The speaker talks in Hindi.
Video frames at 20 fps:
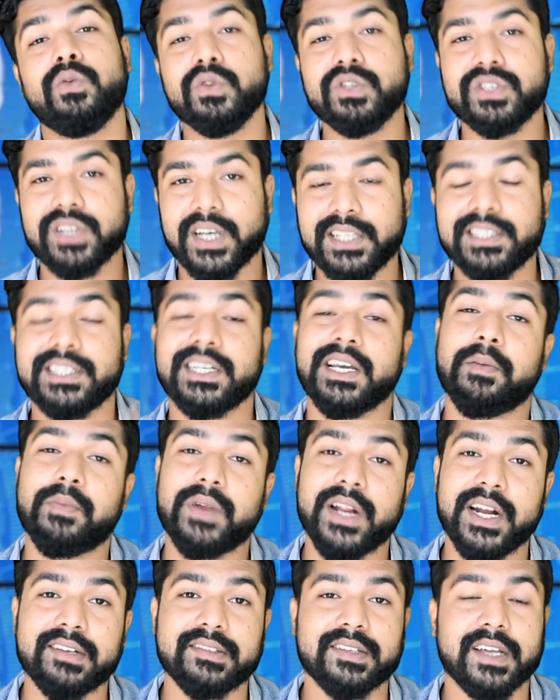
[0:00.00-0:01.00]
कुछ अच्छे
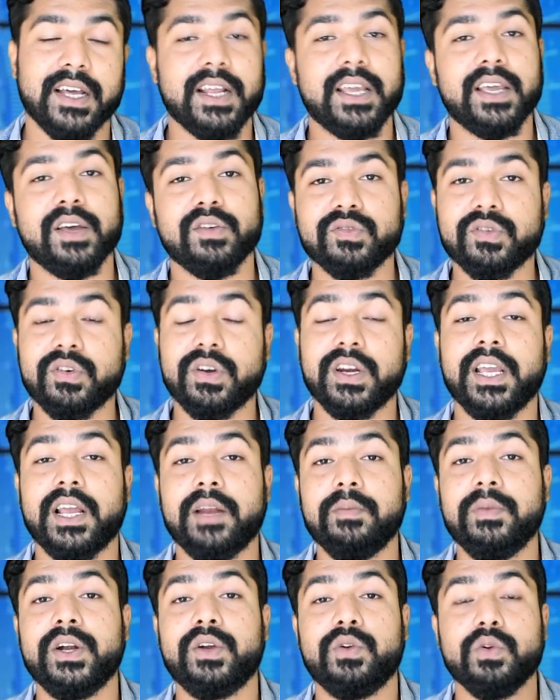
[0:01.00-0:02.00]
अपडेट्स करके उसको
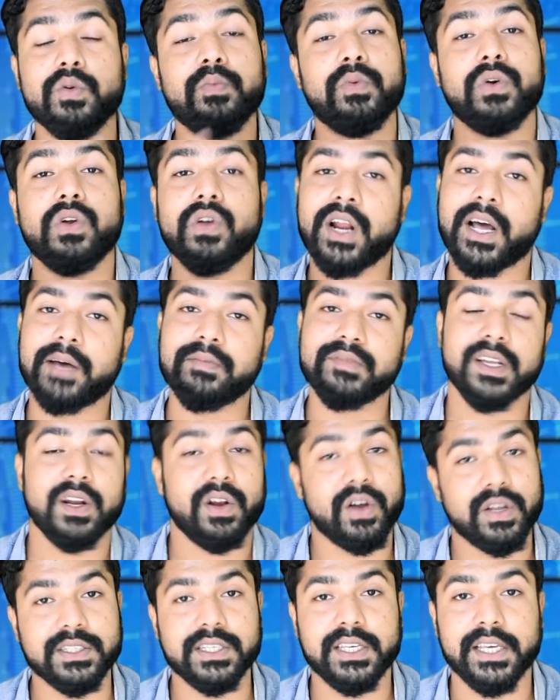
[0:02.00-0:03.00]
Realme 2 Pro नाम से
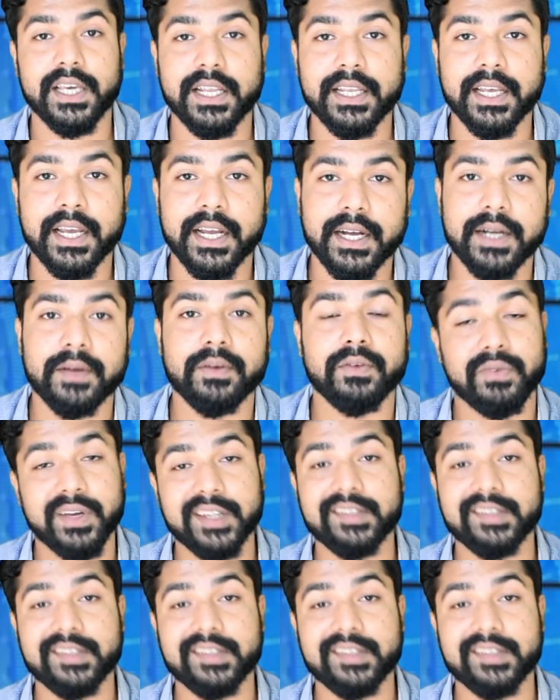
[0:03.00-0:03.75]
लॉन्च किया जाएगा